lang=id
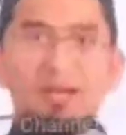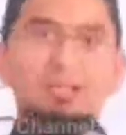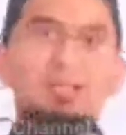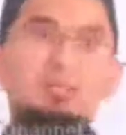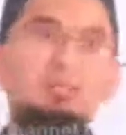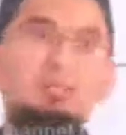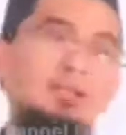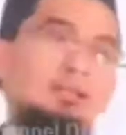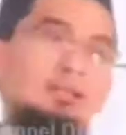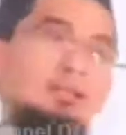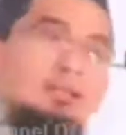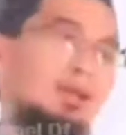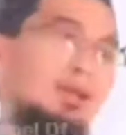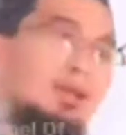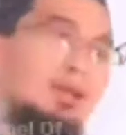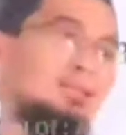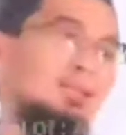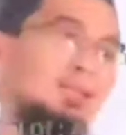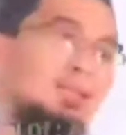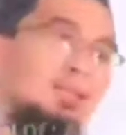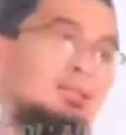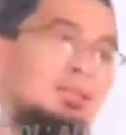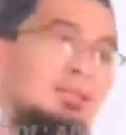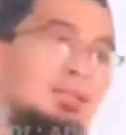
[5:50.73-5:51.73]
kaki, berarti ada yang
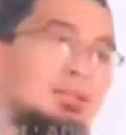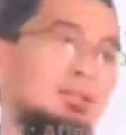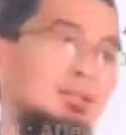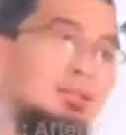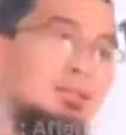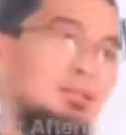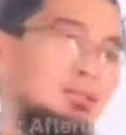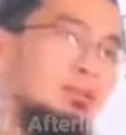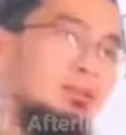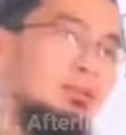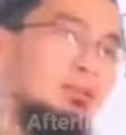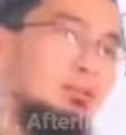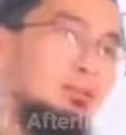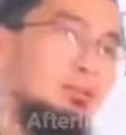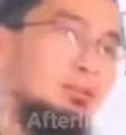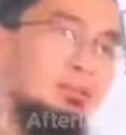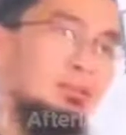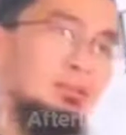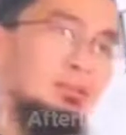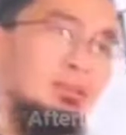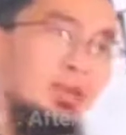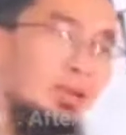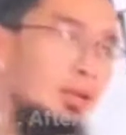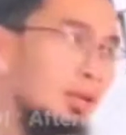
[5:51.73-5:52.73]
salah sholatnya tuh.
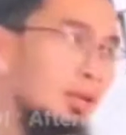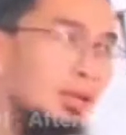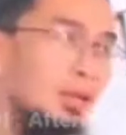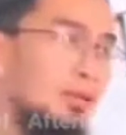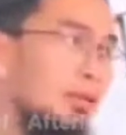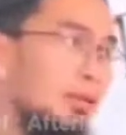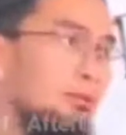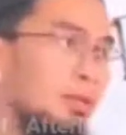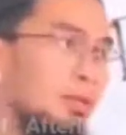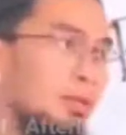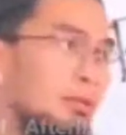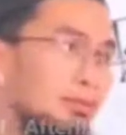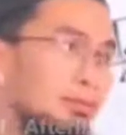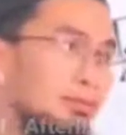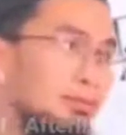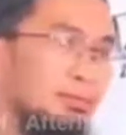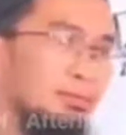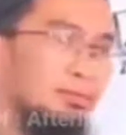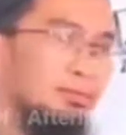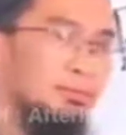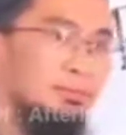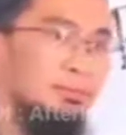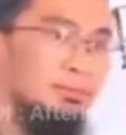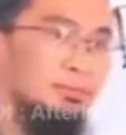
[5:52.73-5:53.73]
Ada yang enggak tepat.
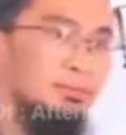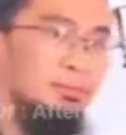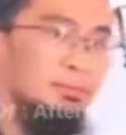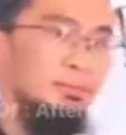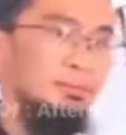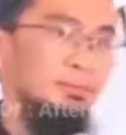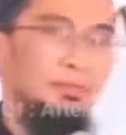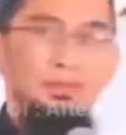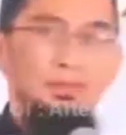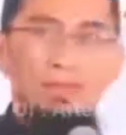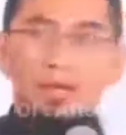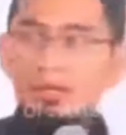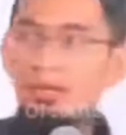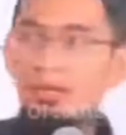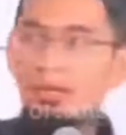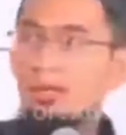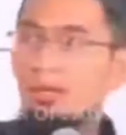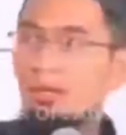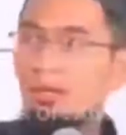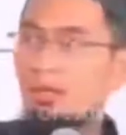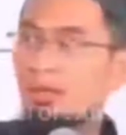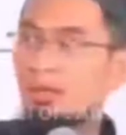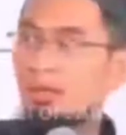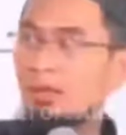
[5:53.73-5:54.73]

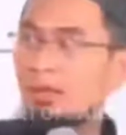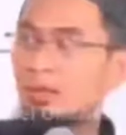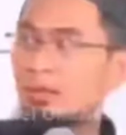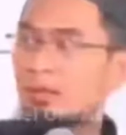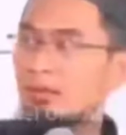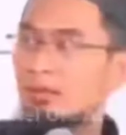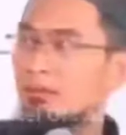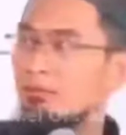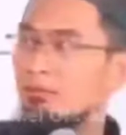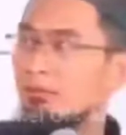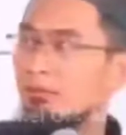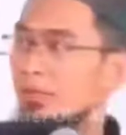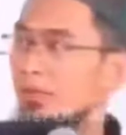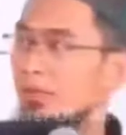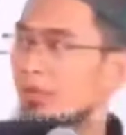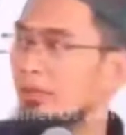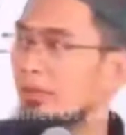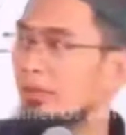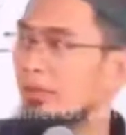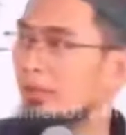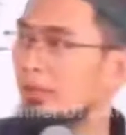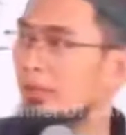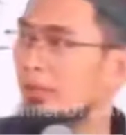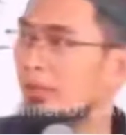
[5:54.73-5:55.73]
Tangan
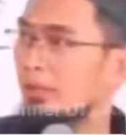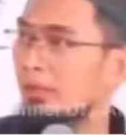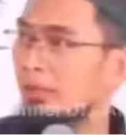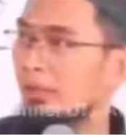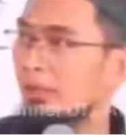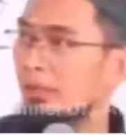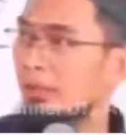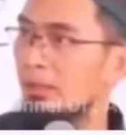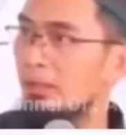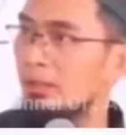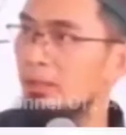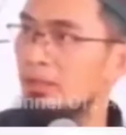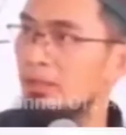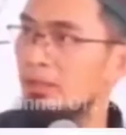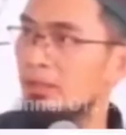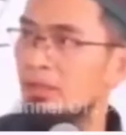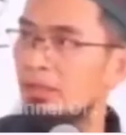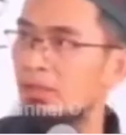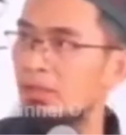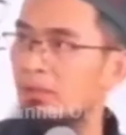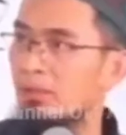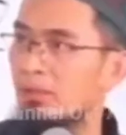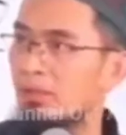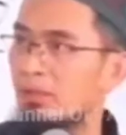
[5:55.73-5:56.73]
sembarangan,
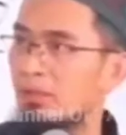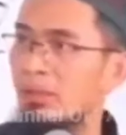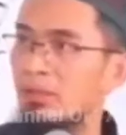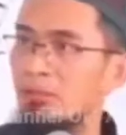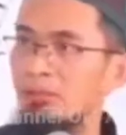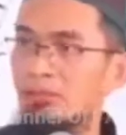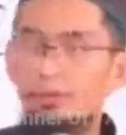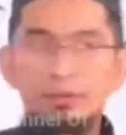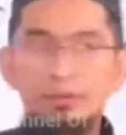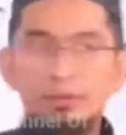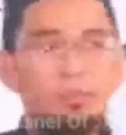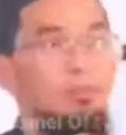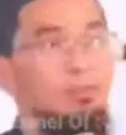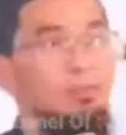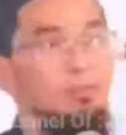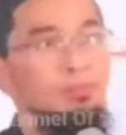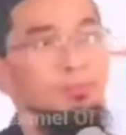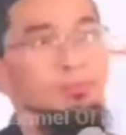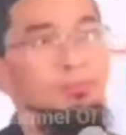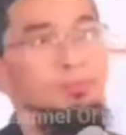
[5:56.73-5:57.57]
snack orang ngambil.